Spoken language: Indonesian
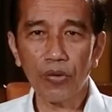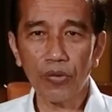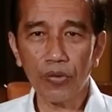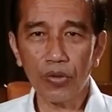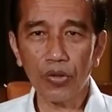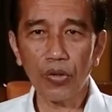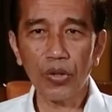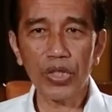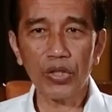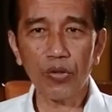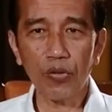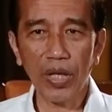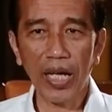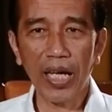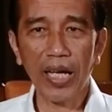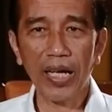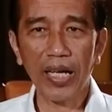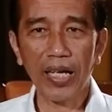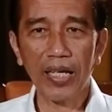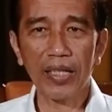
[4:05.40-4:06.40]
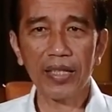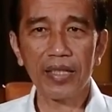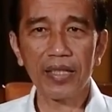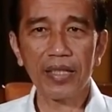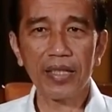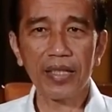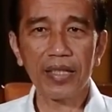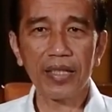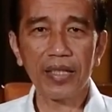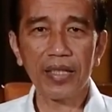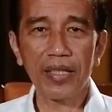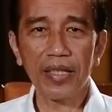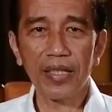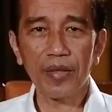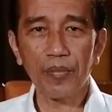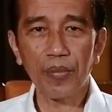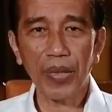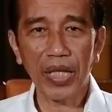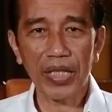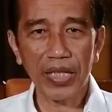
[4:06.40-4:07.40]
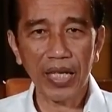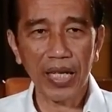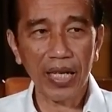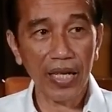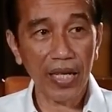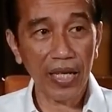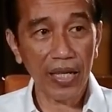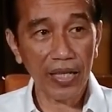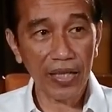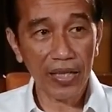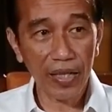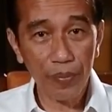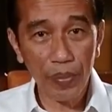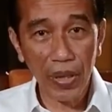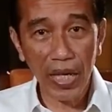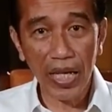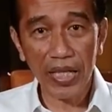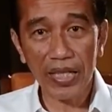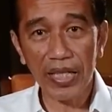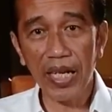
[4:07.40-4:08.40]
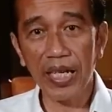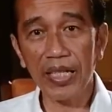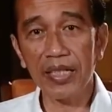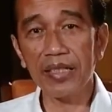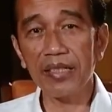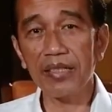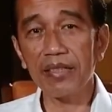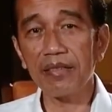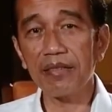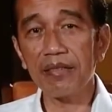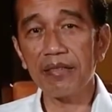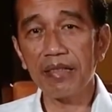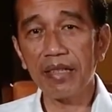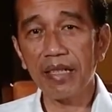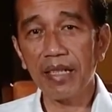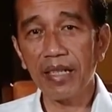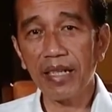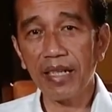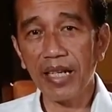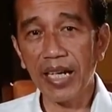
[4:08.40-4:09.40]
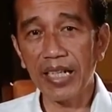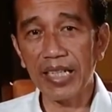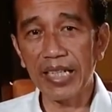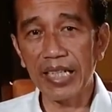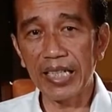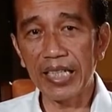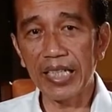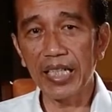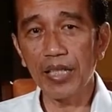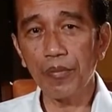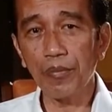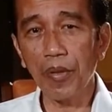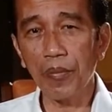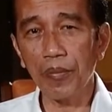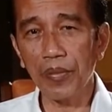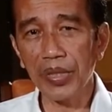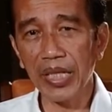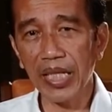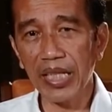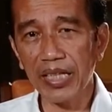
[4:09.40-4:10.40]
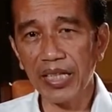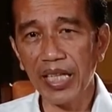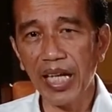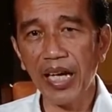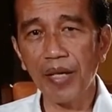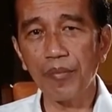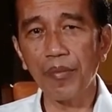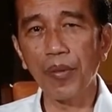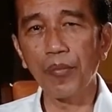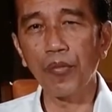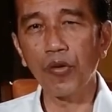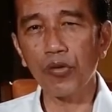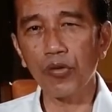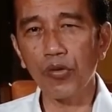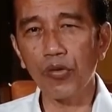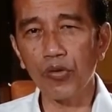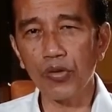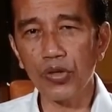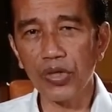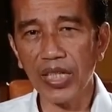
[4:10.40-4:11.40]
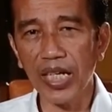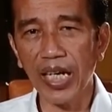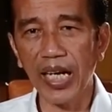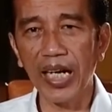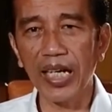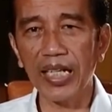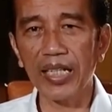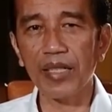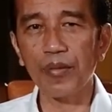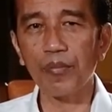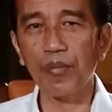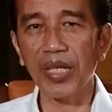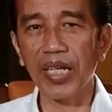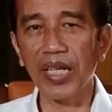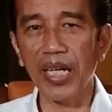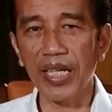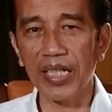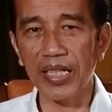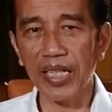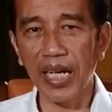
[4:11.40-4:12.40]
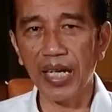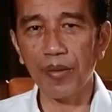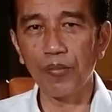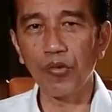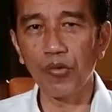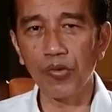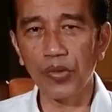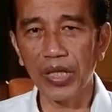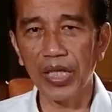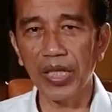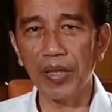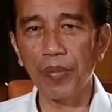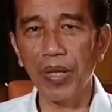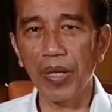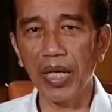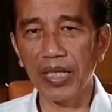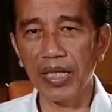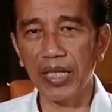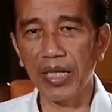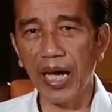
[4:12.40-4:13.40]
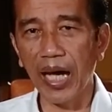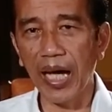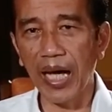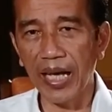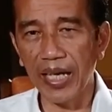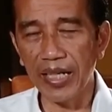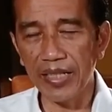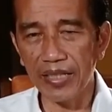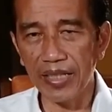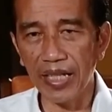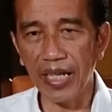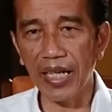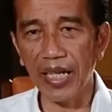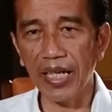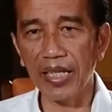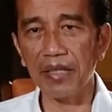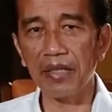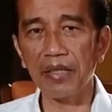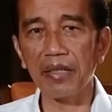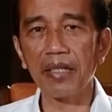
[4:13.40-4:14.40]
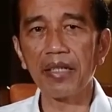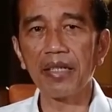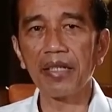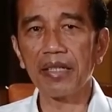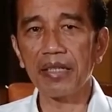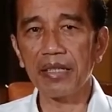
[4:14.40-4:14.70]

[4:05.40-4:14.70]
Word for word: untuk itulah, pada lebaran kali ini pemerintah memutuskan melarang mudik bagi ASN,